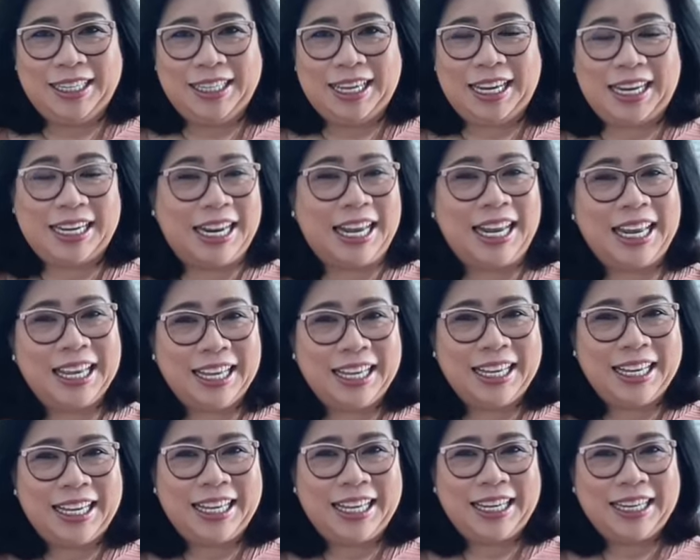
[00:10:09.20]
Ada
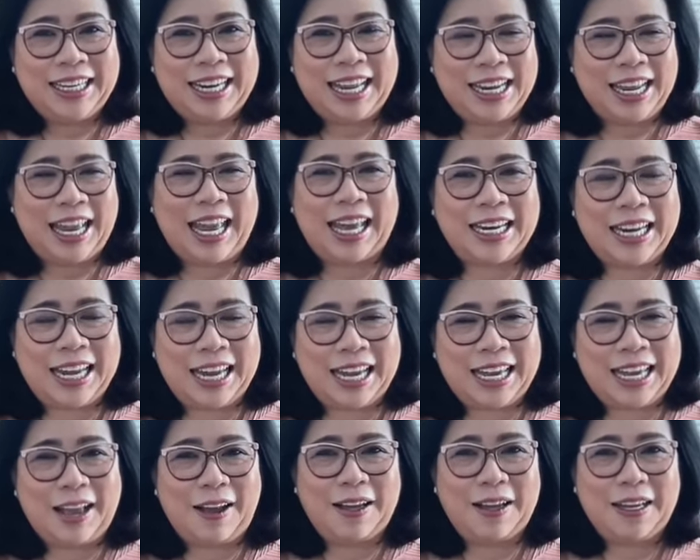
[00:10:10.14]
dari Anda
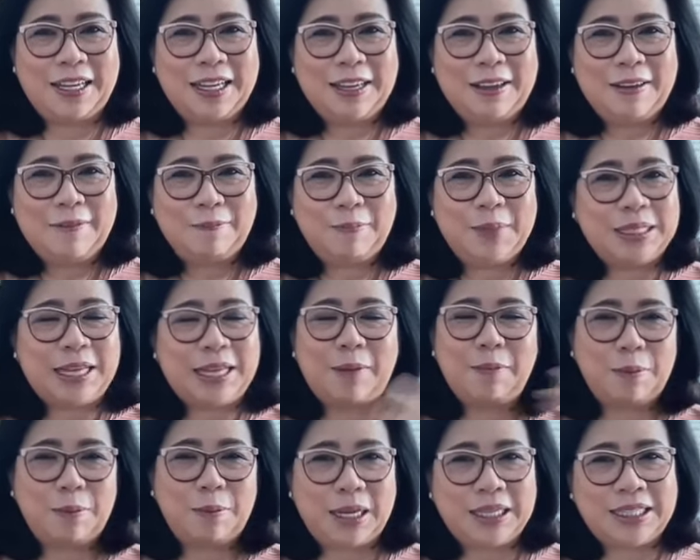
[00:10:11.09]
yang
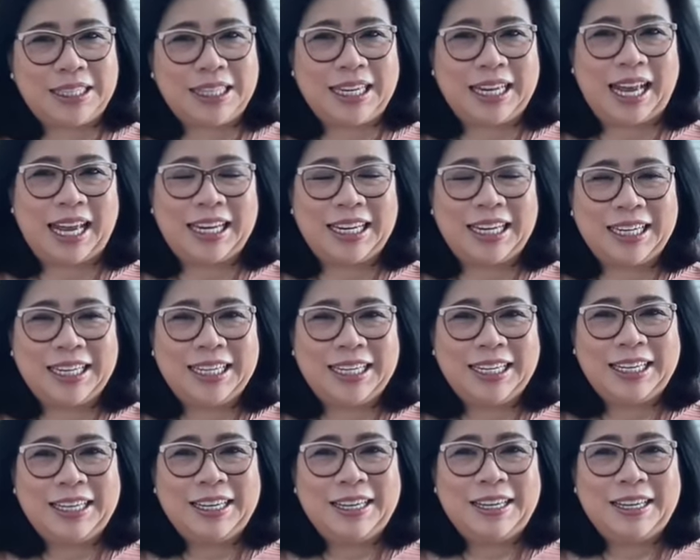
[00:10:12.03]
bisa memastikan
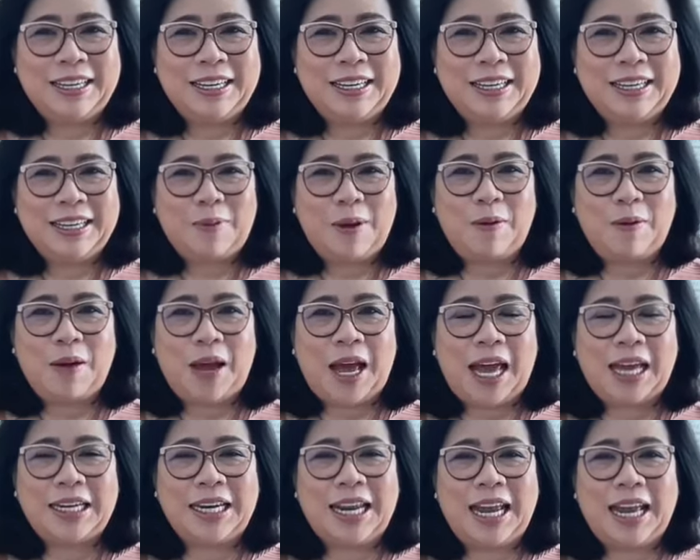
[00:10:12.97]
bahwa
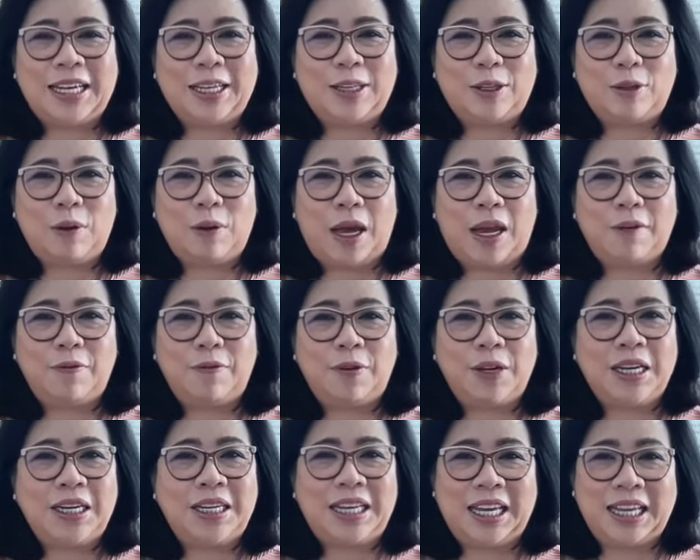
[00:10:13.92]
Anda itu
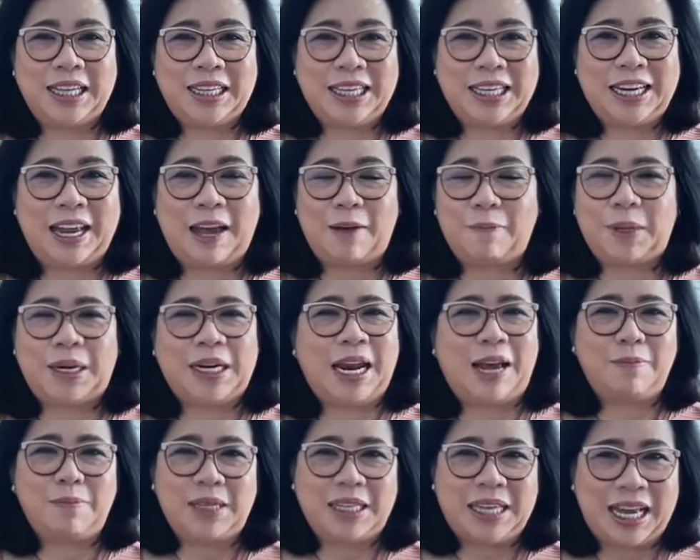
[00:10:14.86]
everyday tidak
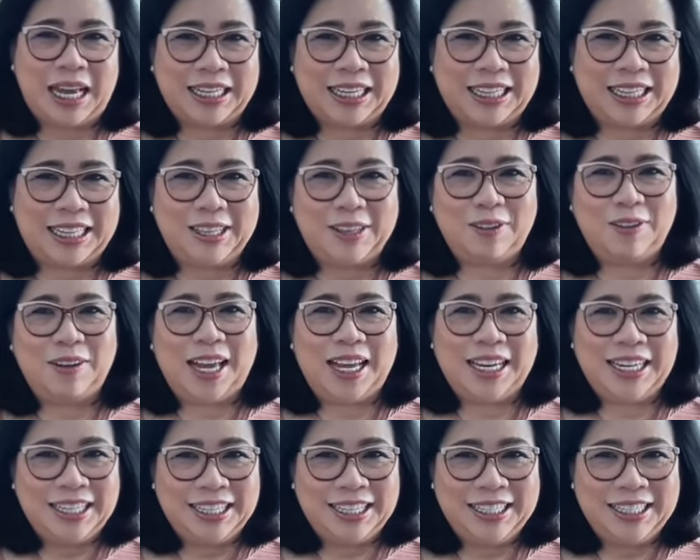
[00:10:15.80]
pernah menyakiti Tuhan?